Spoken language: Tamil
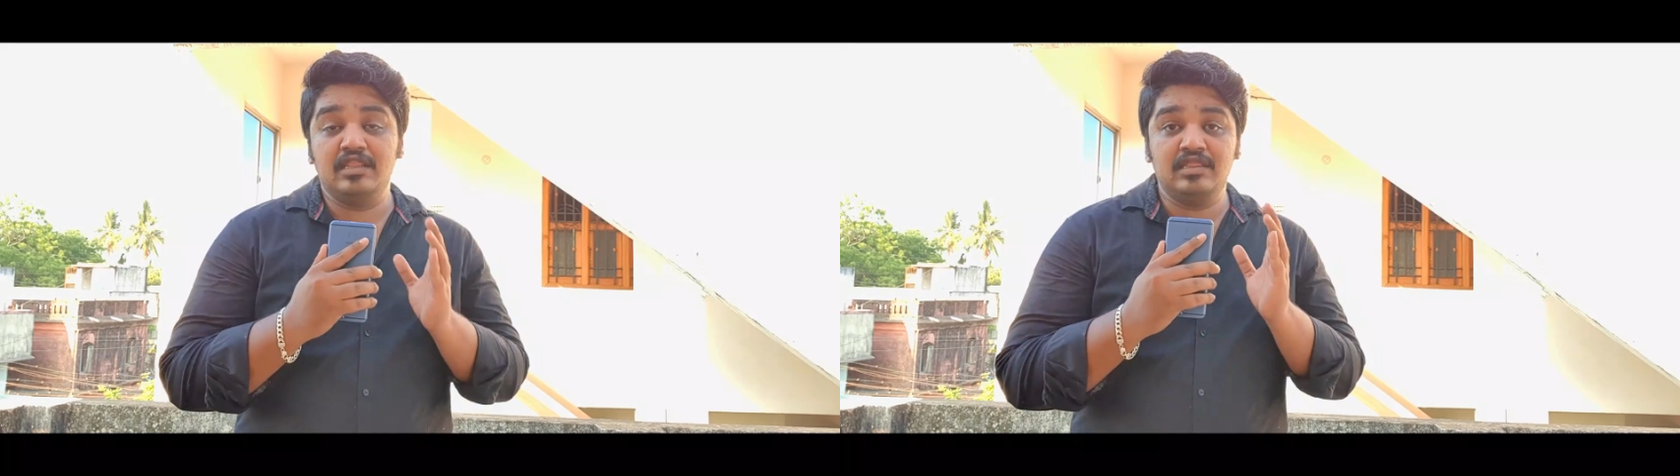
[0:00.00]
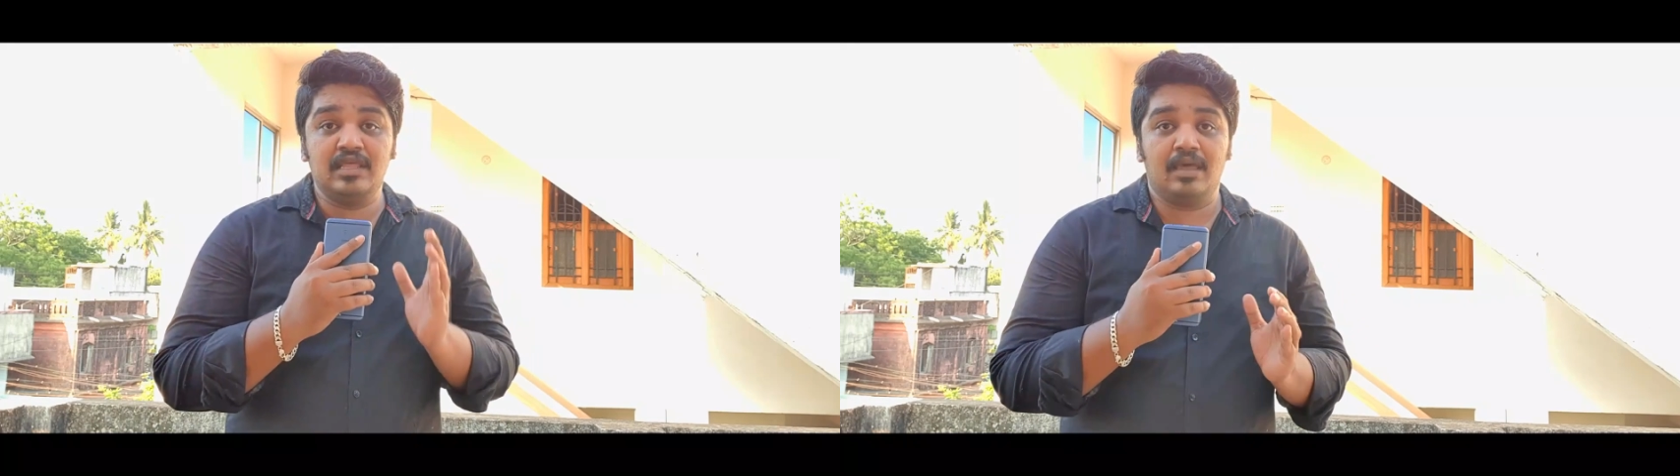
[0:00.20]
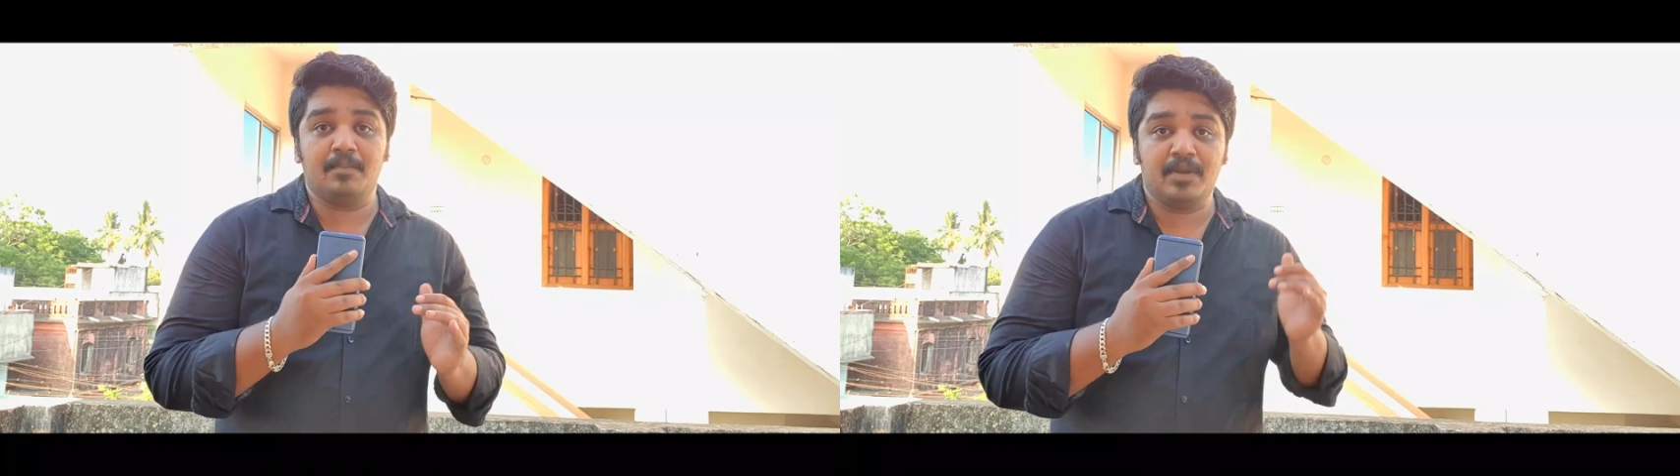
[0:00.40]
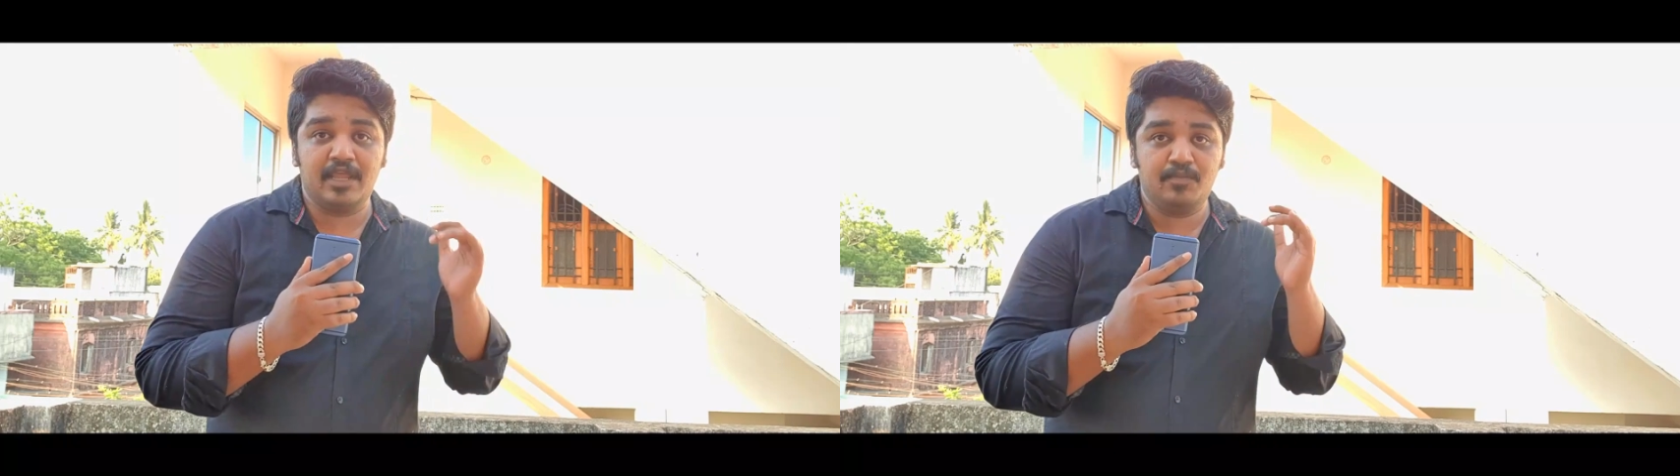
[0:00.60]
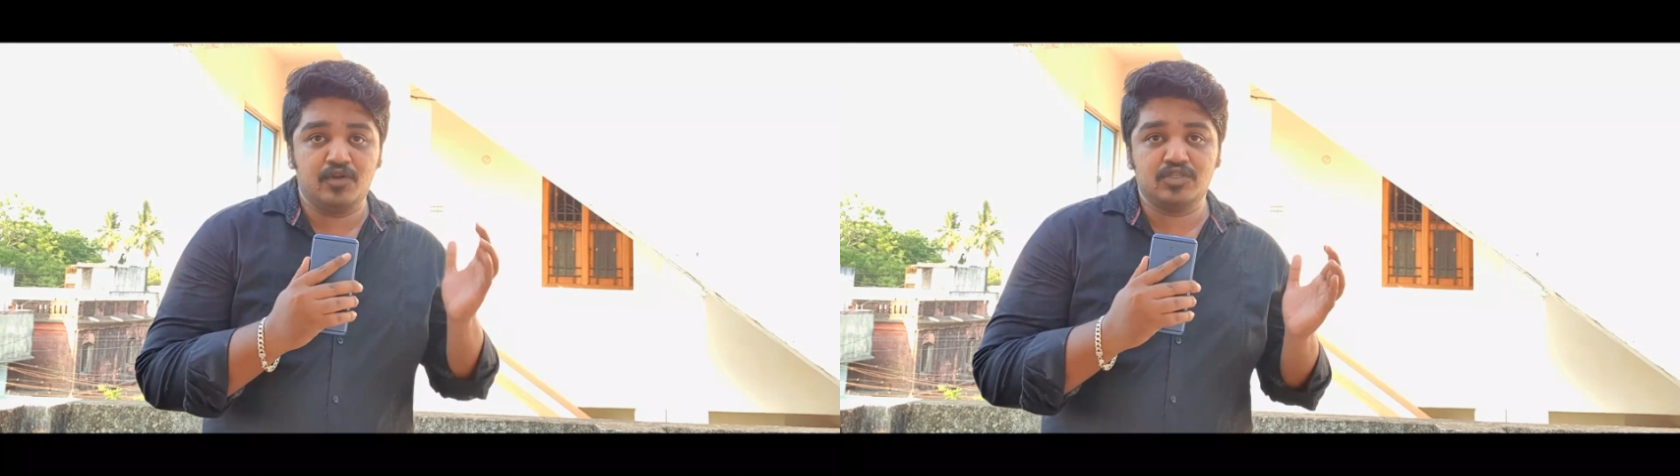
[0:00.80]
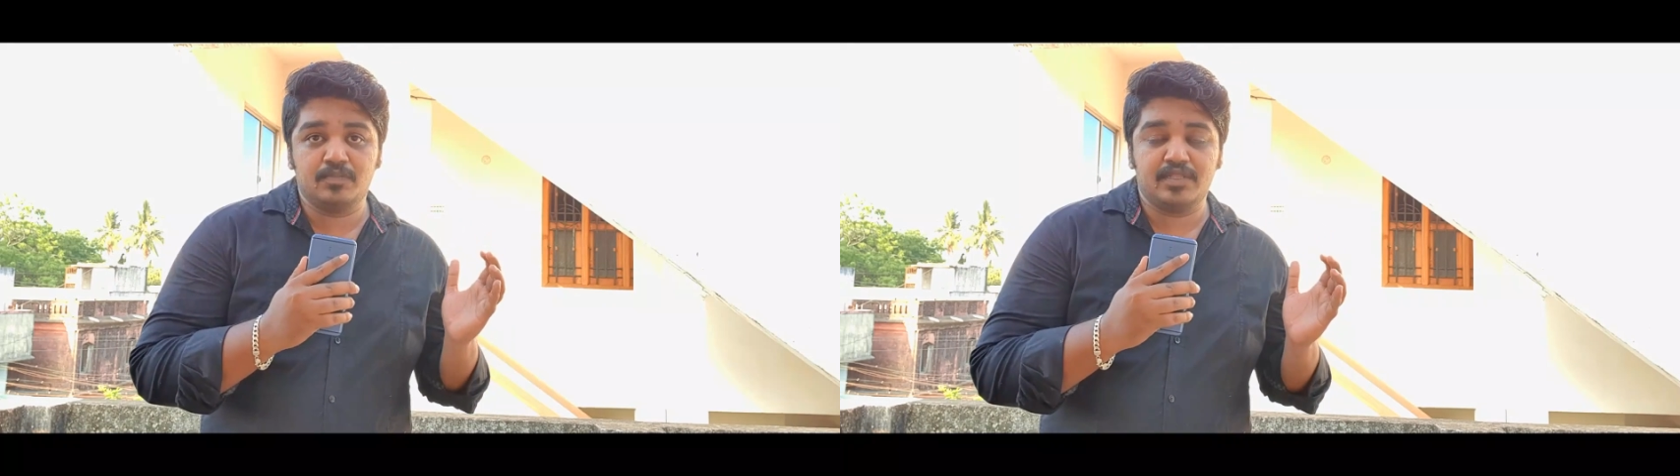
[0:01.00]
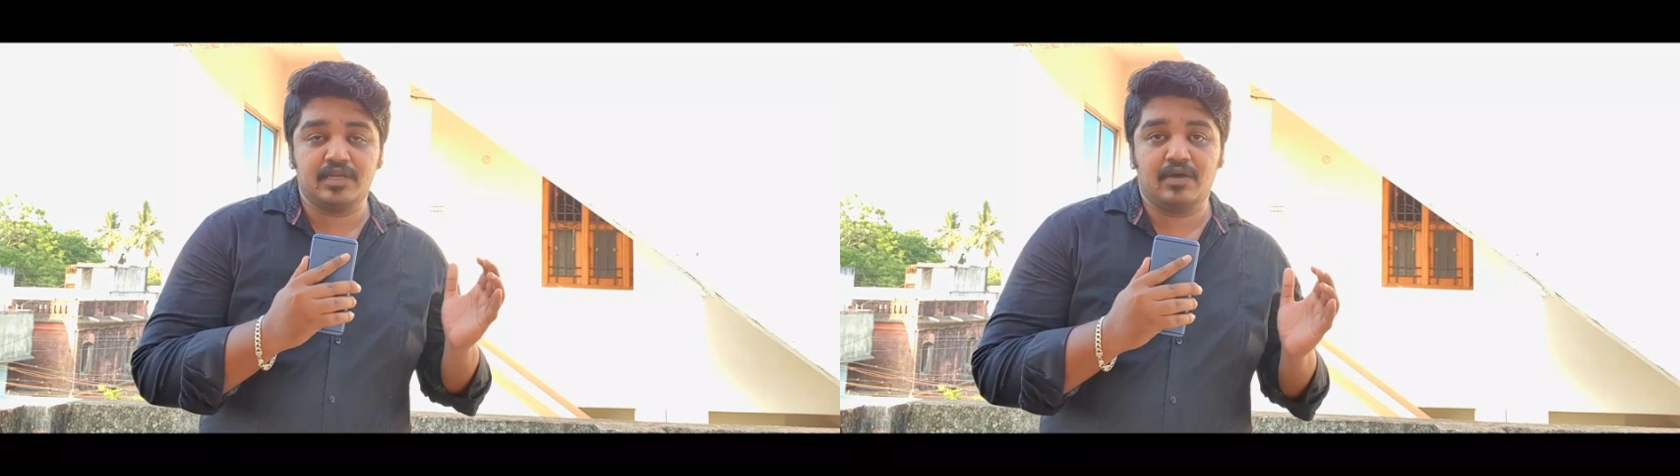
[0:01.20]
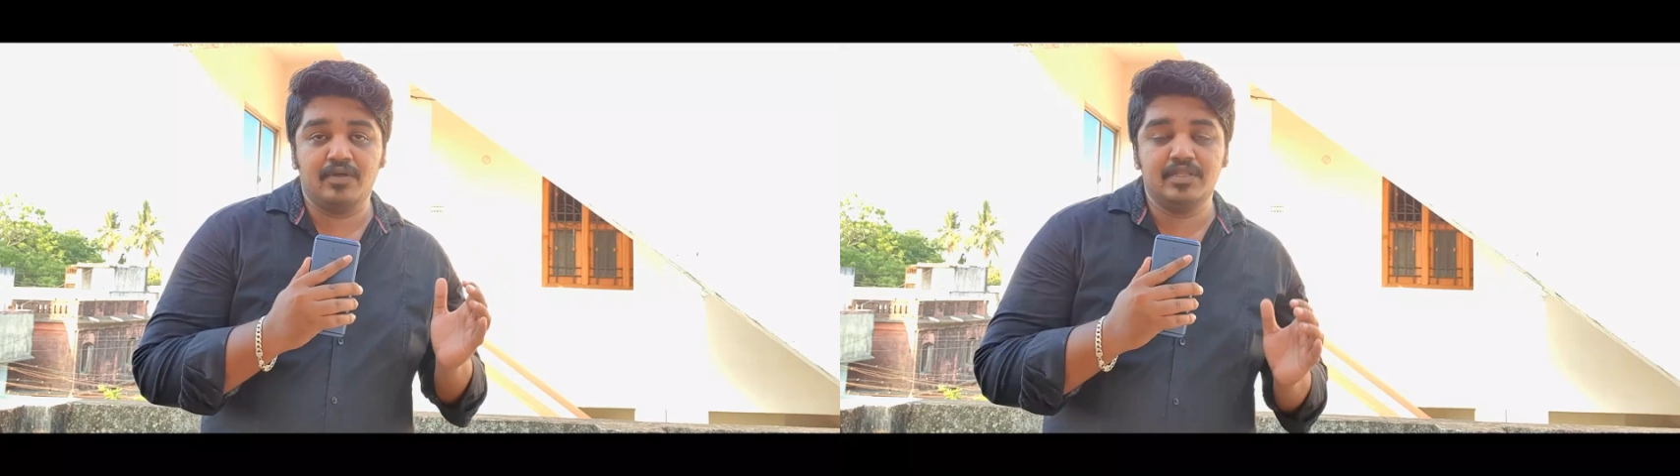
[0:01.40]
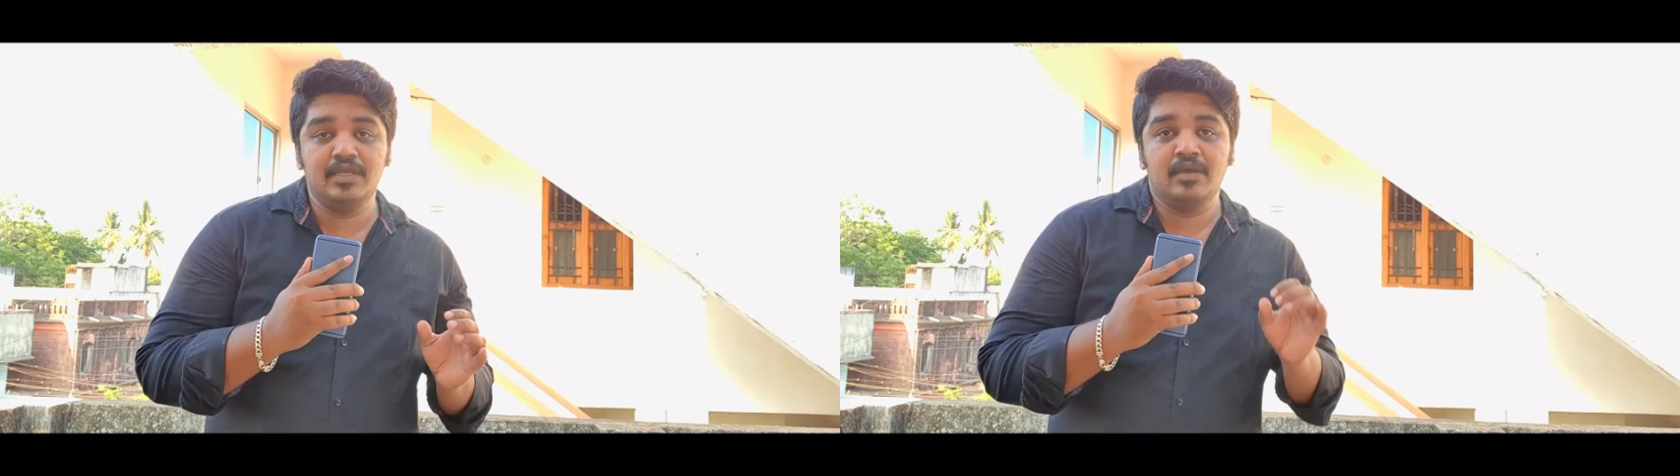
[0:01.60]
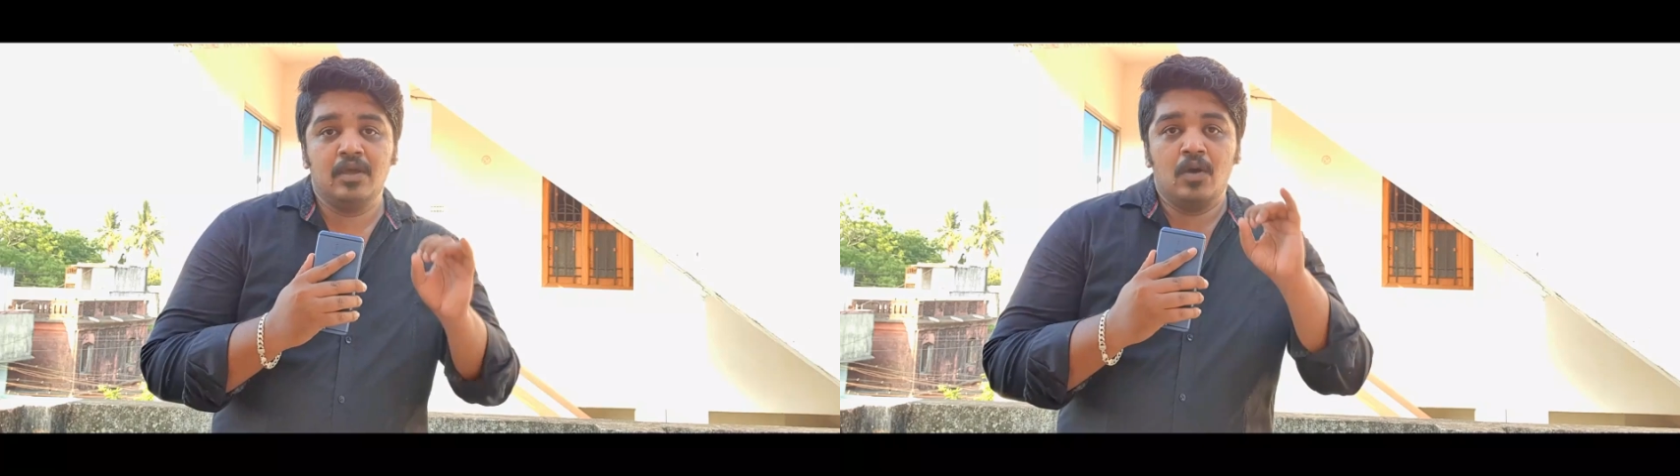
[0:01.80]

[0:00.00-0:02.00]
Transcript: இந்த பிரேவ் ப்ரௌசர் பார்த்திங்கன்னா வந்து